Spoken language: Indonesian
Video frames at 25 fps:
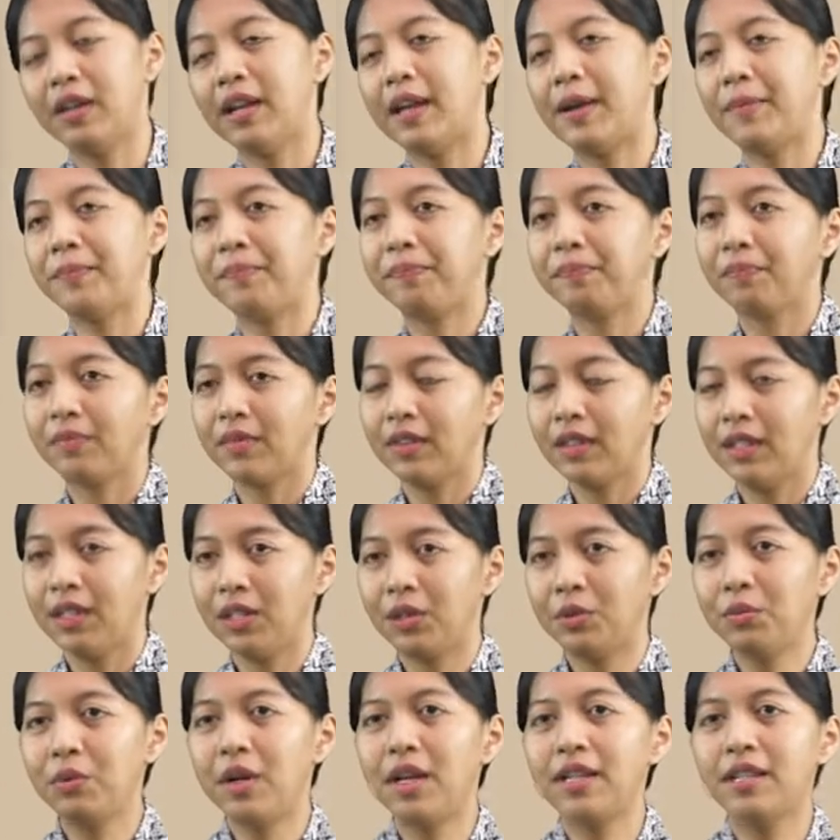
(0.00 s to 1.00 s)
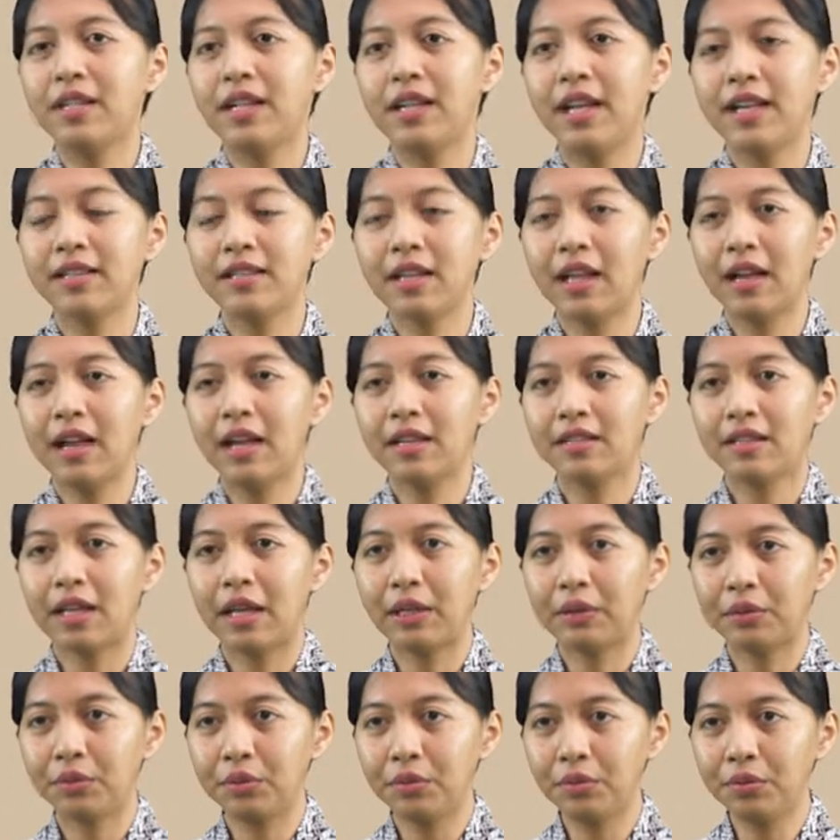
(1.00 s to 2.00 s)
Nah, itu adalah salah
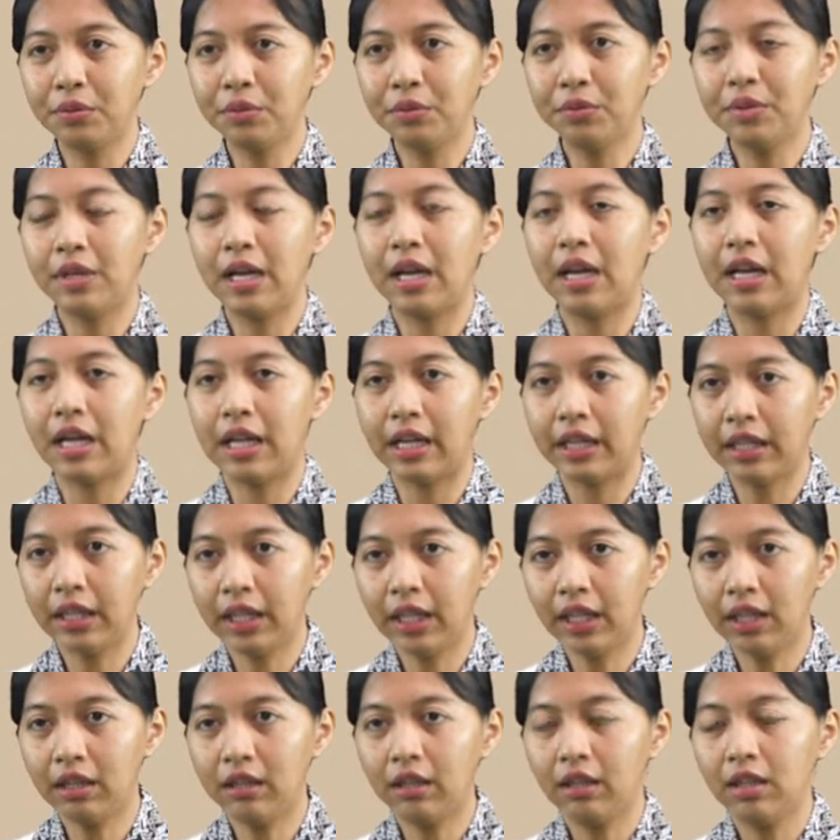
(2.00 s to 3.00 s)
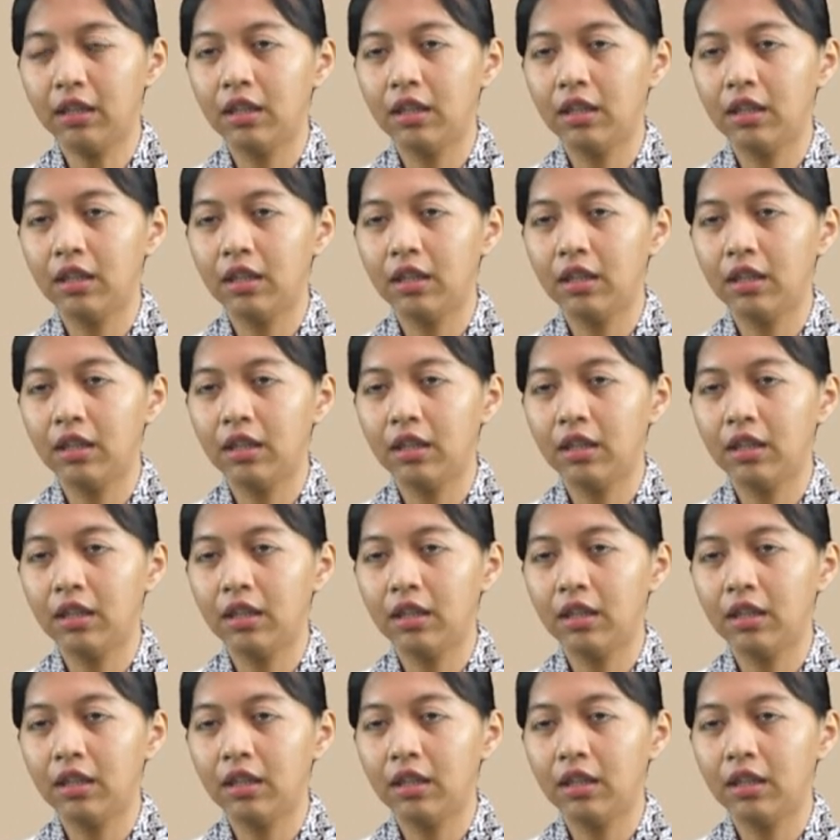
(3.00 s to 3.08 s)
satu dari